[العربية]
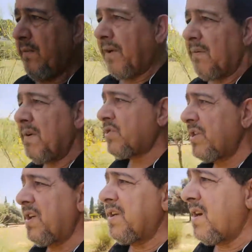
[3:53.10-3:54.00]

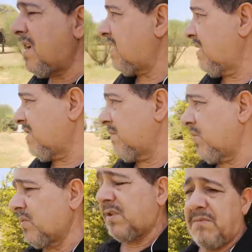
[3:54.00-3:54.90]
فماشي هي النهايه كما
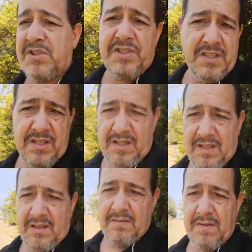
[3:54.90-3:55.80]
قلت ماشي هي
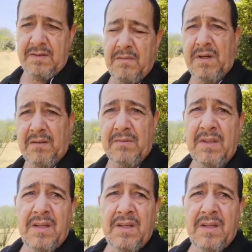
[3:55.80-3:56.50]
النهايه طبعا